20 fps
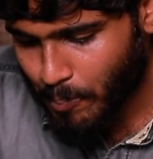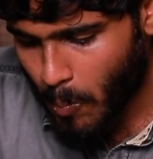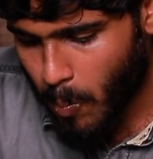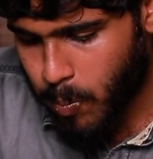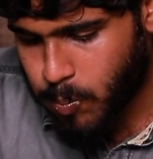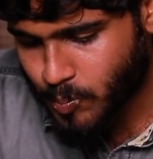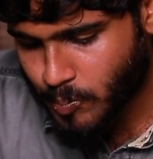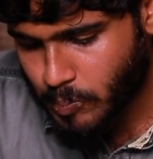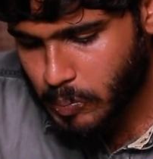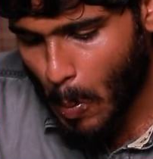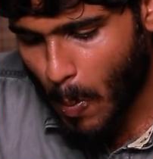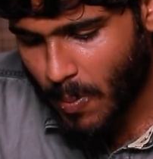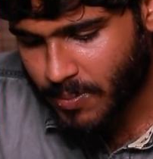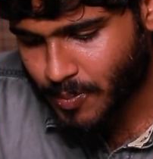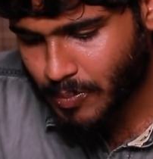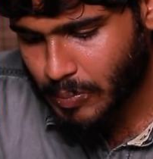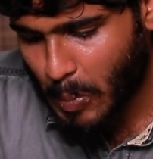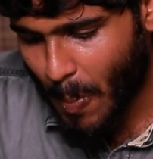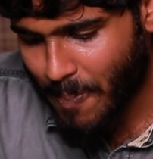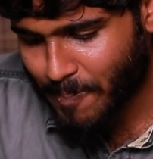ஒரு
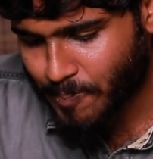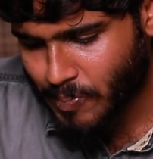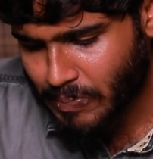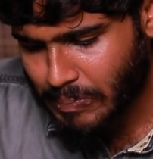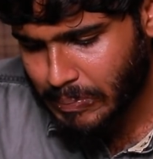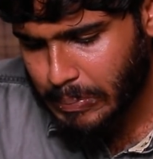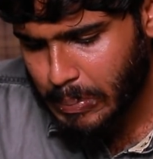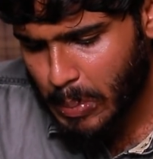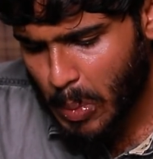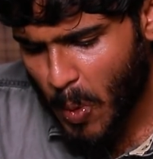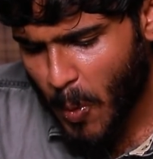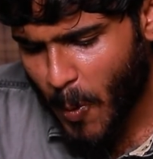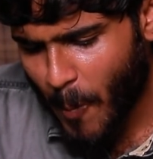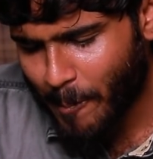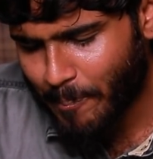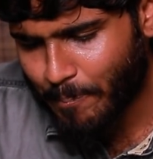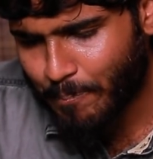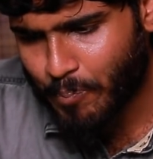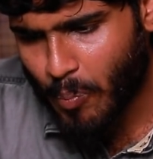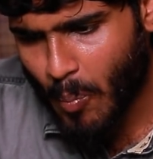பர்ஃபெக்ட் எண்டிங் அப்படின்னு
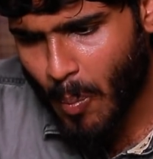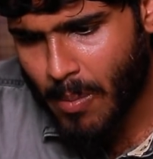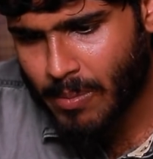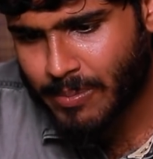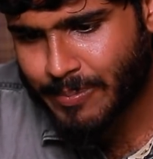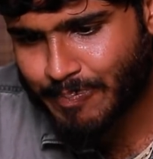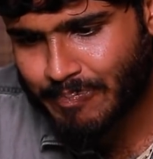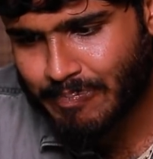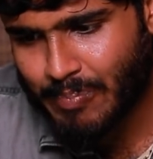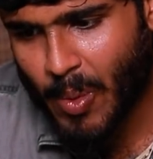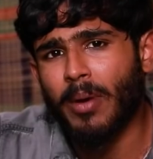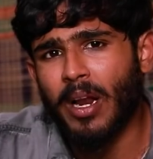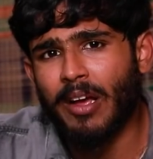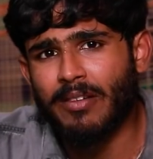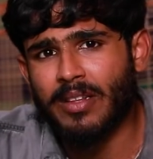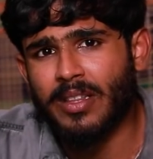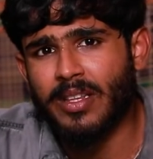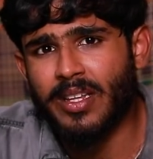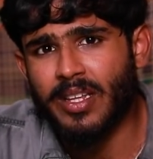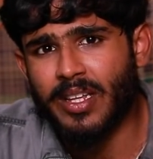சொல்லலாம் நீங்கள்
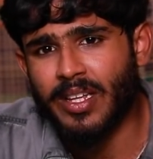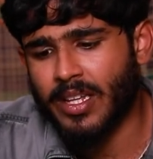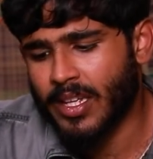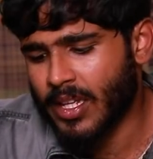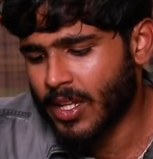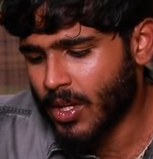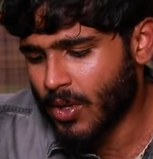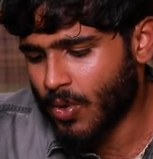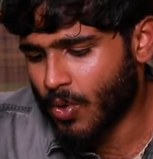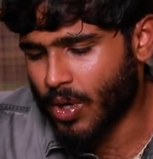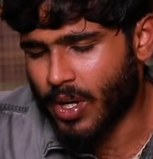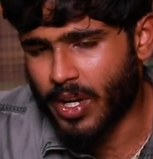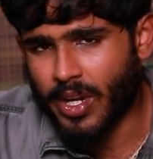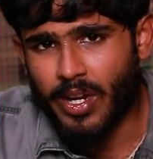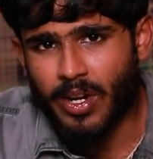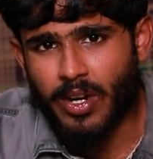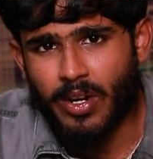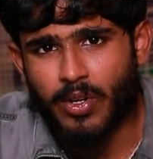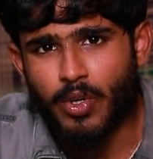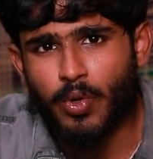நார்மலாக வந்து ஒரு
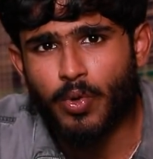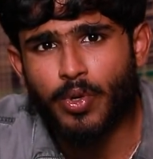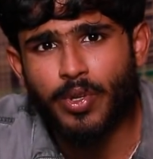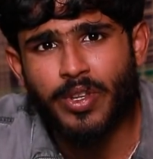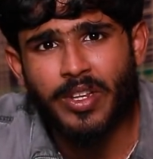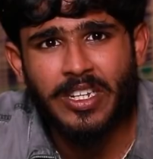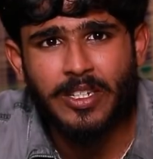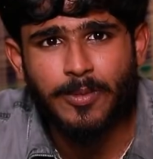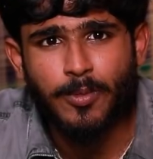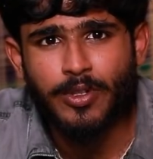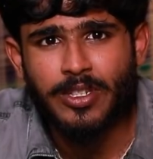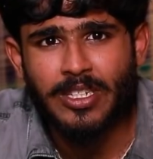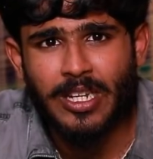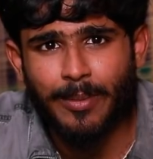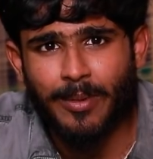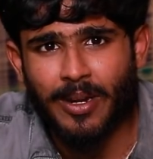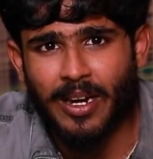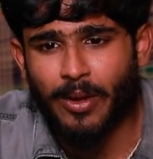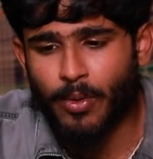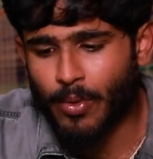டூ டு த்ரீ ஸ்பூன்
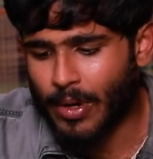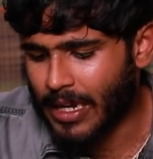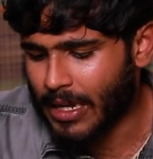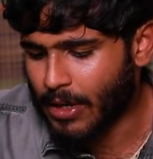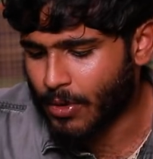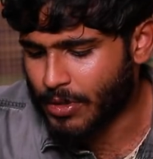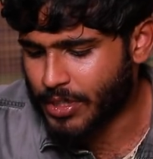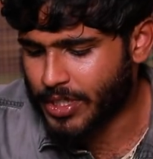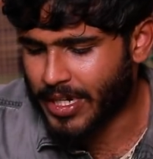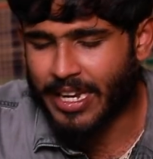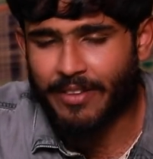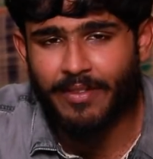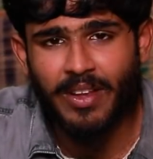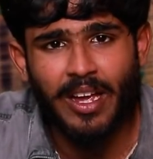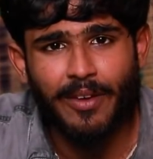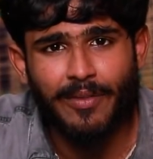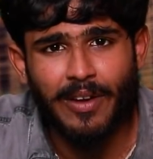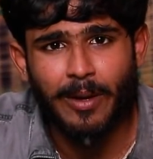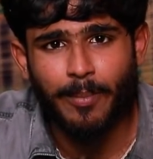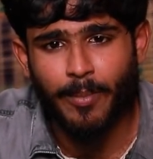சாப்பிட்டாலே உங்களுக்கு கொஞ்சம்
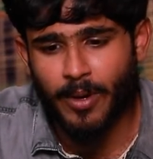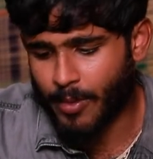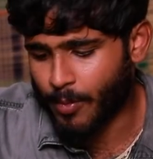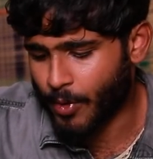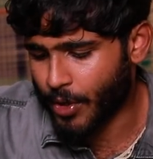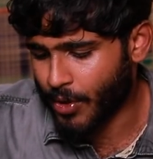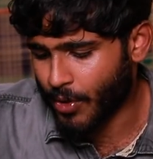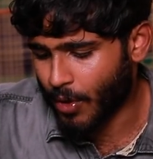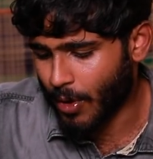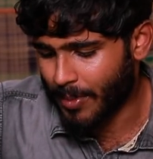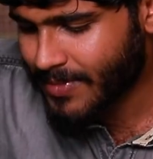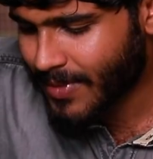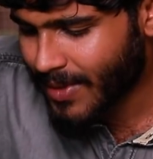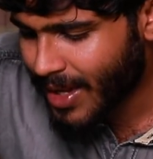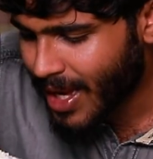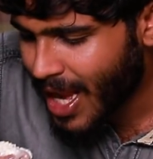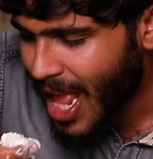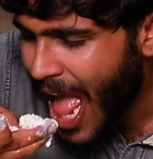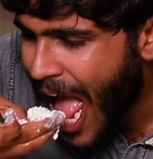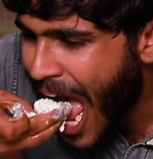ஹெவியாக ஃபீல் பண்ண முடியும்
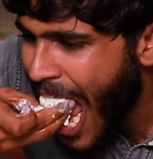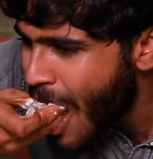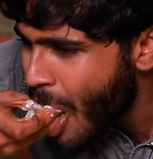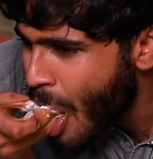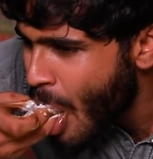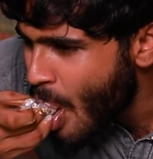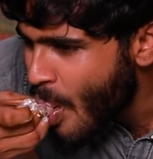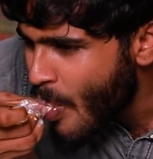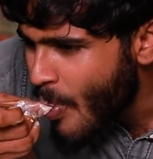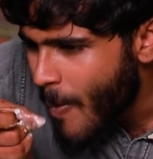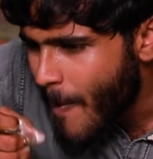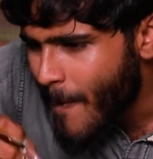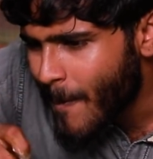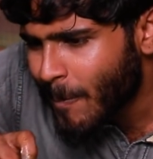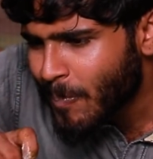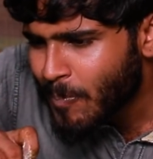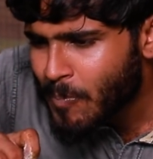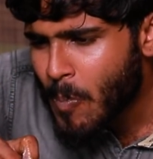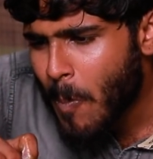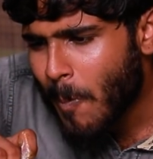அப்படிங்கிற அளவுக்கு
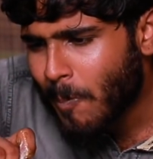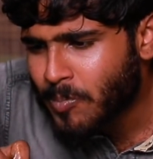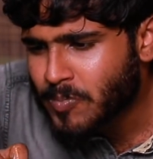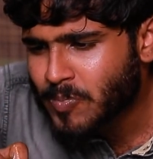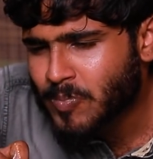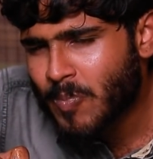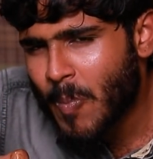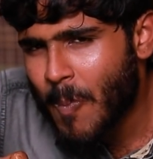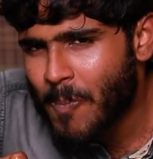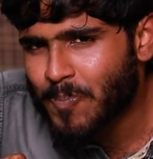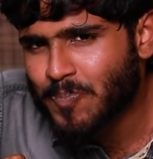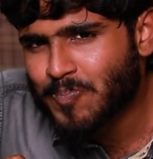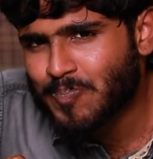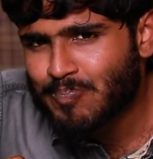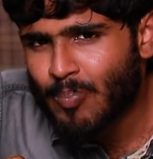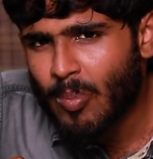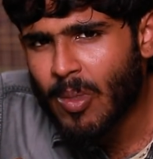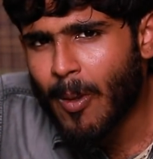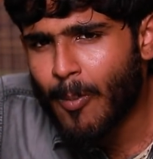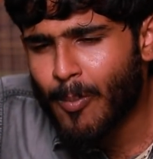இது கொஞ்சம் ஹெவி தான்
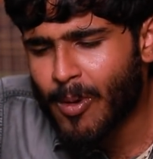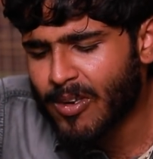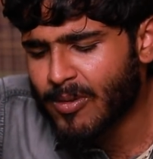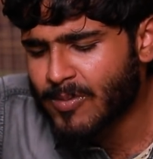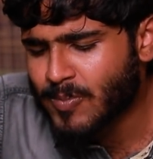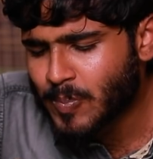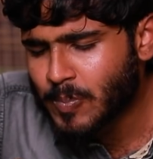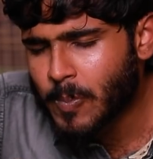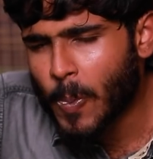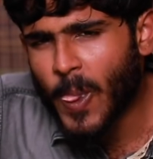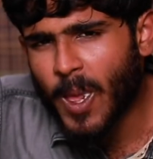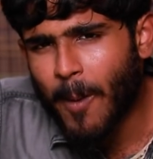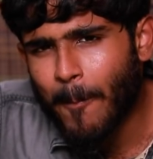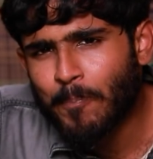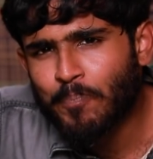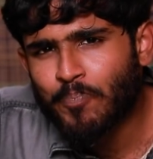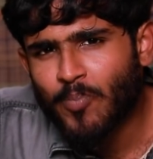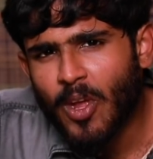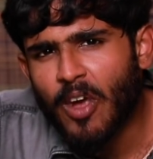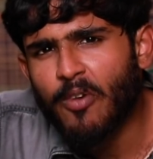பட்
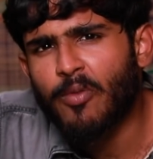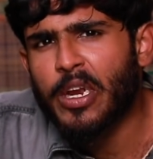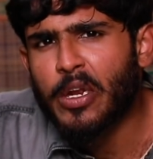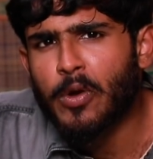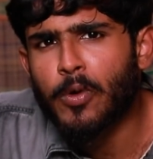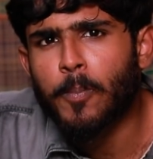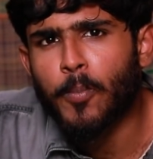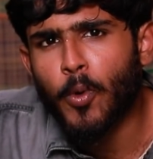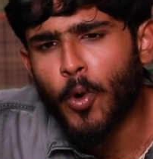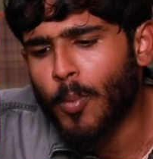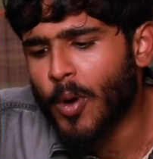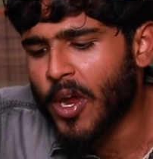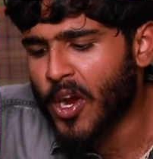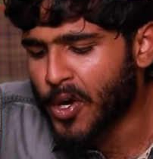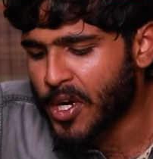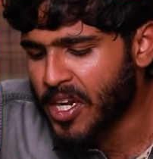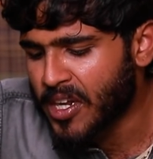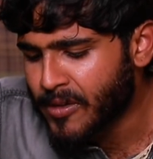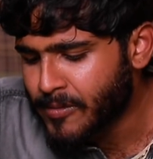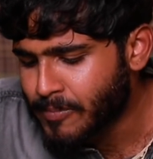a very good
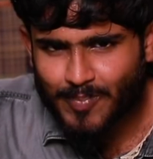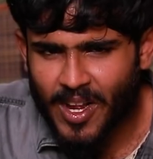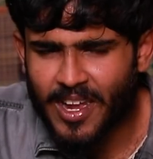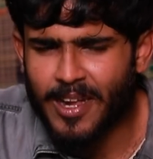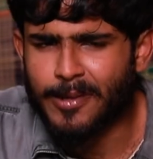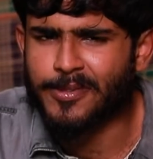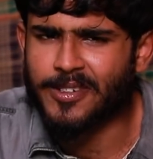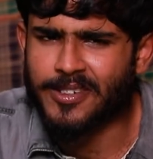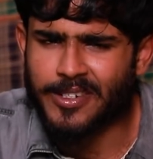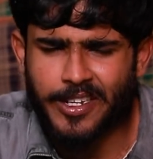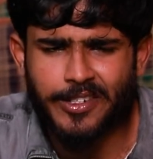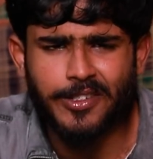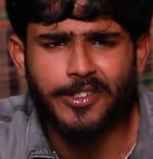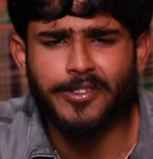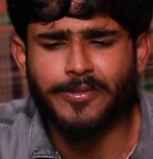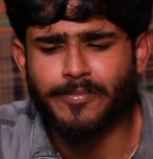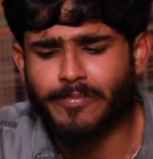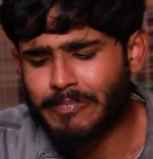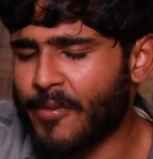probiotic helps in digestion